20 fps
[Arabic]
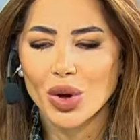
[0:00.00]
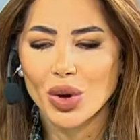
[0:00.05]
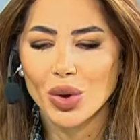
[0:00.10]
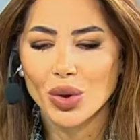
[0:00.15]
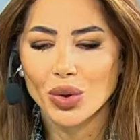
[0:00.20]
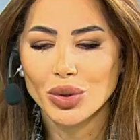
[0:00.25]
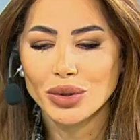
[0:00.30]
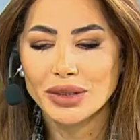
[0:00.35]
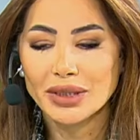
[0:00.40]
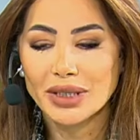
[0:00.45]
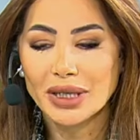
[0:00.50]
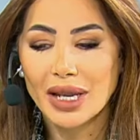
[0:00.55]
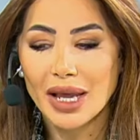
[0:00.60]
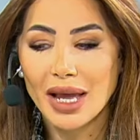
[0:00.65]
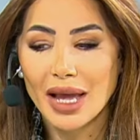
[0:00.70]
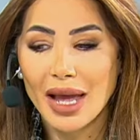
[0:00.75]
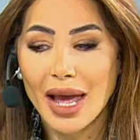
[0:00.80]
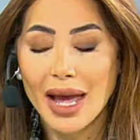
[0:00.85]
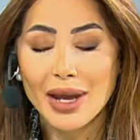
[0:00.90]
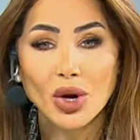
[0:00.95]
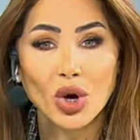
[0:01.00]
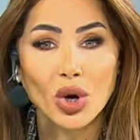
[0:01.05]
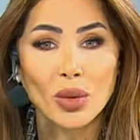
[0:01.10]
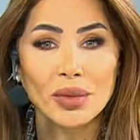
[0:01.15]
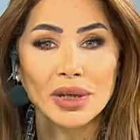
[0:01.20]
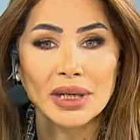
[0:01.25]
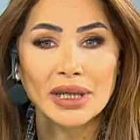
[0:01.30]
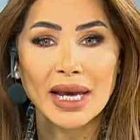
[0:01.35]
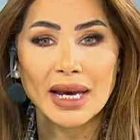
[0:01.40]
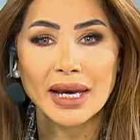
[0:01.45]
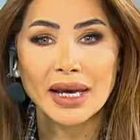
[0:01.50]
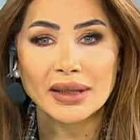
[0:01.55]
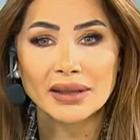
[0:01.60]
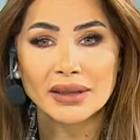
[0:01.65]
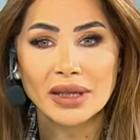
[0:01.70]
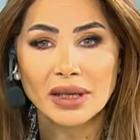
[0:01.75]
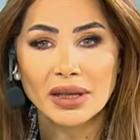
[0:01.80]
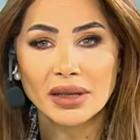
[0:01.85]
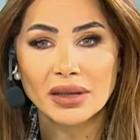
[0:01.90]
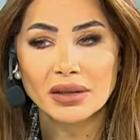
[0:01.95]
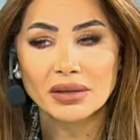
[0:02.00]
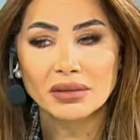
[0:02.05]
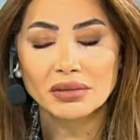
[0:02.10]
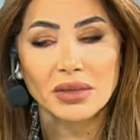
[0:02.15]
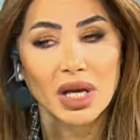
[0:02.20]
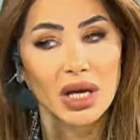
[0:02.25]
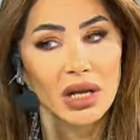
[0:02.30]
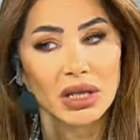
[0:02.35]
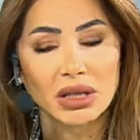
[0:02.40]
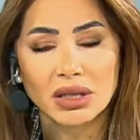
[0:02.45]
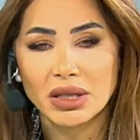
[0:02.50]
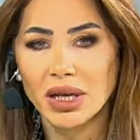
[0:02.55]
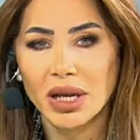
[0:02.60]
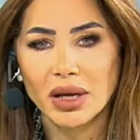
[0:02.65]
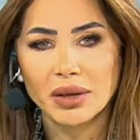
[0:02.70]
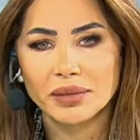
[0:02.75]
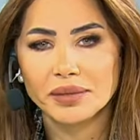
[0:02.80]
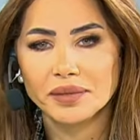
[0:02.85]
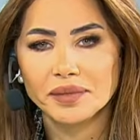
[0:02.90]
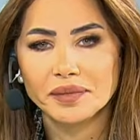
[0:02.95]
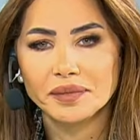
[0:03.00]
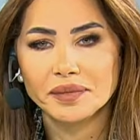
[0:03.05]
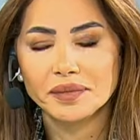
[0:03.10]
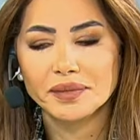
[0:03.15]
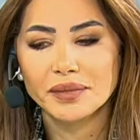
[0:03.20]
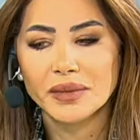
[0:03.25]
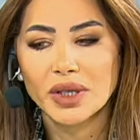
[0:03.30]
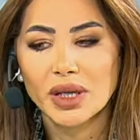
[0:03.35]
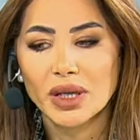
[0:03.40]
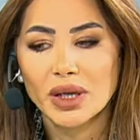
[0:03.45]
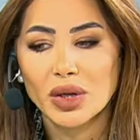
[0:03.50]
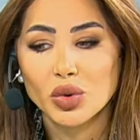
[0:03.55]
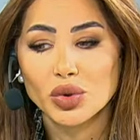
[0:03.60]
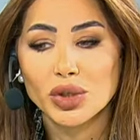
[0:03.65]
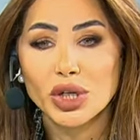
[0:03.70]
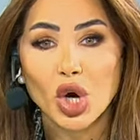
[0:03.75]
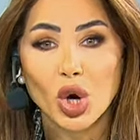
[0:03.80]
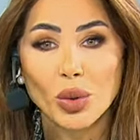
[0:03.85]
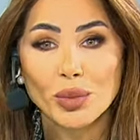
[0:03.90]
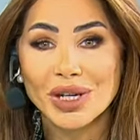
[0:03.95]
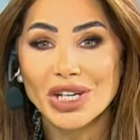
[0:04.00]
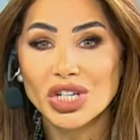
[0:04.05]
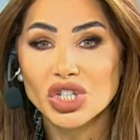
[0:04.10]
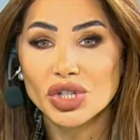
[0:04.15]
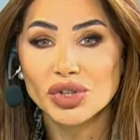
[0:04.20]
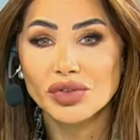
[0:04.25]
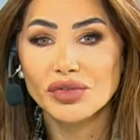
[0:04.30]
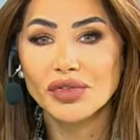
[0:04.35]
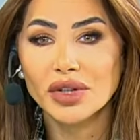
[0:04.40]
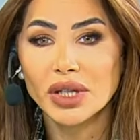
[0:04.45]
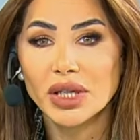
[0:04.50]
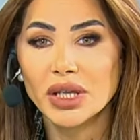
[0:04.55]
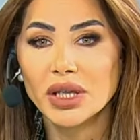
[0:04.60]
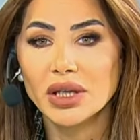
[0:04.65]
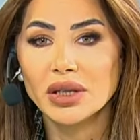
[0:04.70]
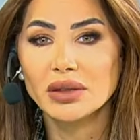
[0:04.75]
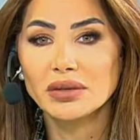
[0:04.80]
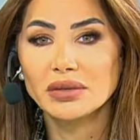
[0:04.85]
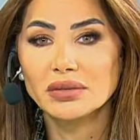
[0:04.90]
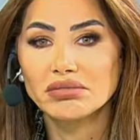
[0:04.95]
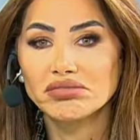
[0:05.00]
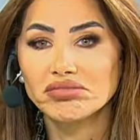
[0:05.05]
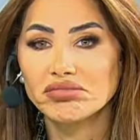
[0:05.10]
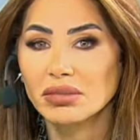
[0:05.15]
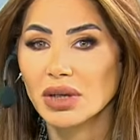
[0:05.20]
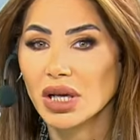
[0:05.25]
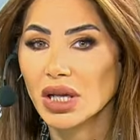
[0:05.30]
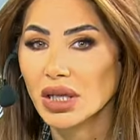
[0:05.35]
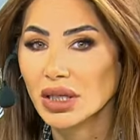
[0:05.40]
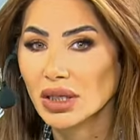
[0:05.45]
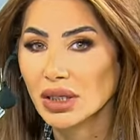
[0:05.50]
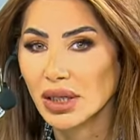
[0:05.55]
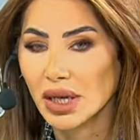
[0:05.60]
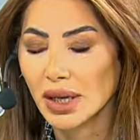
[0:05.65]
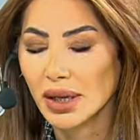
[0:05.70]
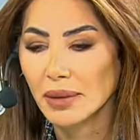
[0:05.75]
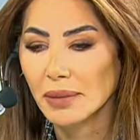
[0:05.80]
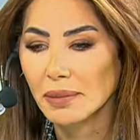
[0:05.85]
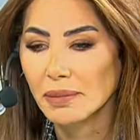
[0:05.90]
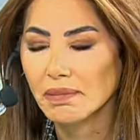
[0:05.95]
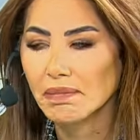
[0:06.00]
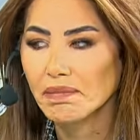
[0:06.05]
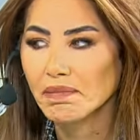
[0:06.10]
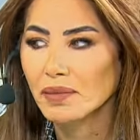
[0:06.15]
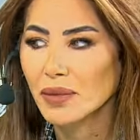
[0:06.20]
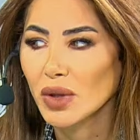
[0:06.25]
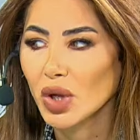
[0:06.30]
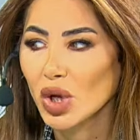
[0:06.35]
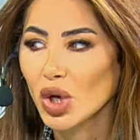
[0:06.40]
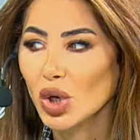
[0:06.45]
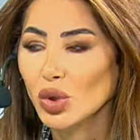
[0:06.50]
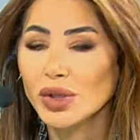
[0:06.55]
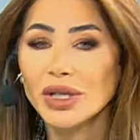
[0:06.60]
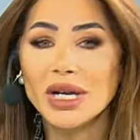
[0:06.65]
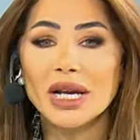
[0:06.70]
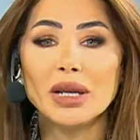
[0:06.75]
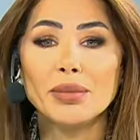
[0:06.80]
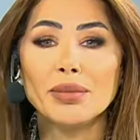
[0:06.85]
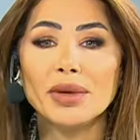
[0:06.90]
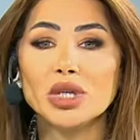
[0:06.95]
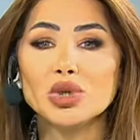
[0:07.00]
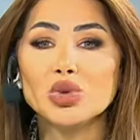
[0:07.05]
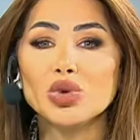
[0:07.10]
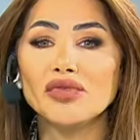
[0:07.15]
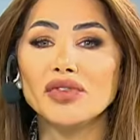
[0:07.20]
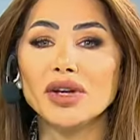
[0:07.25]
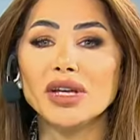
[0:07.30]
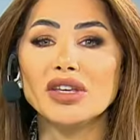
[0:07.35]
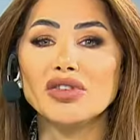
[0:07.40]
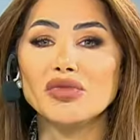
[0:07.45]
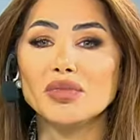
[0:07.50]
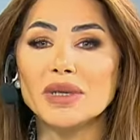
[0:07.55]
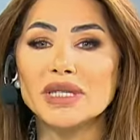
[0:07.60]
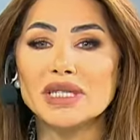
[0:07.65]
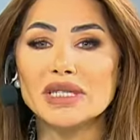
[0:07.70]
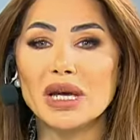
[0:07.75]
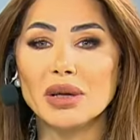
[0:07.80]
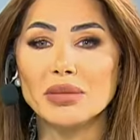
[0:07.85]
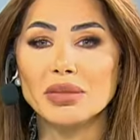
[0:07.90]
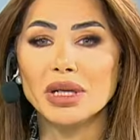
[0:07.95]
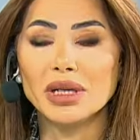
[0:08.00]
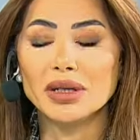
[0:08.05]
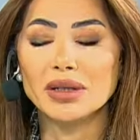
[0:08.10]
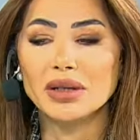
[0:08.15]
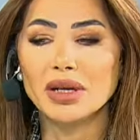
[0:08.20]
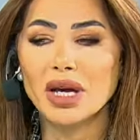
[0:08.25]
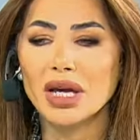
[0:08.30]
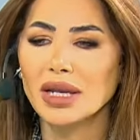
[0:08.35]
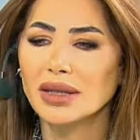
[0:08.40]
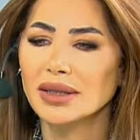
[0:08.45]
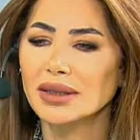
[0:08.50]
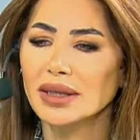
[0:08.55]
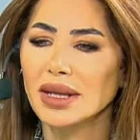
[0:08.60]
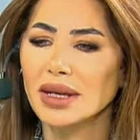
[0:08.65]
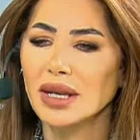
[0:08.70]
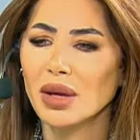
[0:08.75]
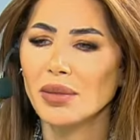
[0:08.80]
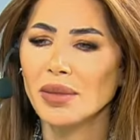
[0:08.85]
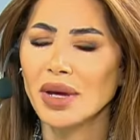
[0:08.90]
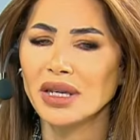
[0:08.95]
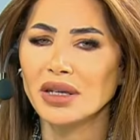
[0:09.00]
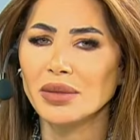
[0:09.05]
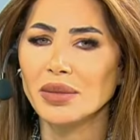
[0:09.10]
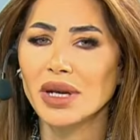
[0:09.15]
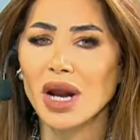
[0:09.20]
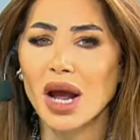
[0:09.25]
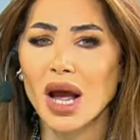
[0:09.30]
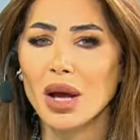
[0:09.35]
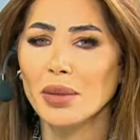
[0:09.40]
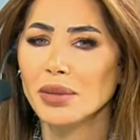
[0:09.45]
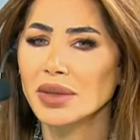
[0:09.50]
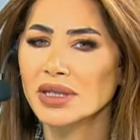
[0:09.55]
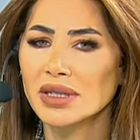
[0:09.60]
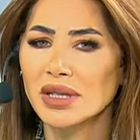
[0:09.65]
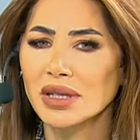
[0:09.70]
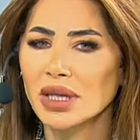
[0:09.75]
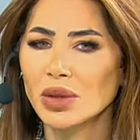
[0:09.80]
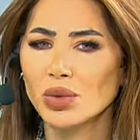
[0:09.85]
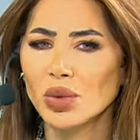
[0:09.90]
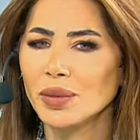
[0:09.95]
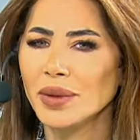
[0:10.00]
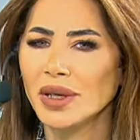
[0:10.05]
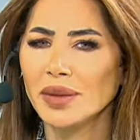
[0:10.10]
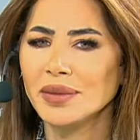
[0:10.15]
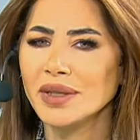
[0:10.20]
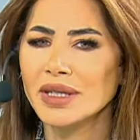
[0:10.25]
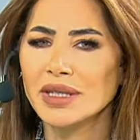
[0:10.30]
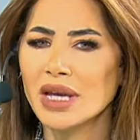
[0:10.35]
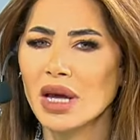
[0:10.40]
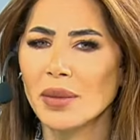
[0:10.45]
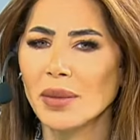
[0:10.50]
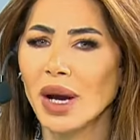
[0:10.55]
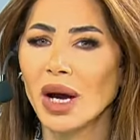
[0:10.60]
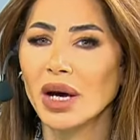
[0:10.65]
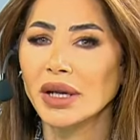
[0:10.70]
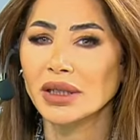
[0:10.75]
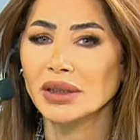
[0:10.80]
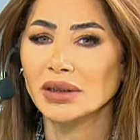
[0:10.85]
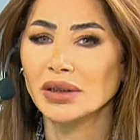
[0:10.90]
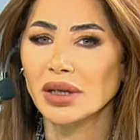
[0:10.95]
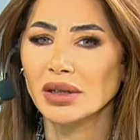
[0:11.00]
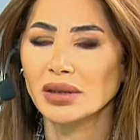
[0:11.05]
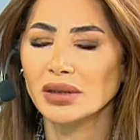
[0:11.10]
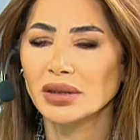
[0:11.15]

قلت لها أنا عمري ضايقتك قالت لي لا قلت لها عمري إجيت فيكي قالت لي لا قلت لها لما أشوفك كيف بستقبلك قالت لي للأمانة برحابة صدر وبابتسامة عريضة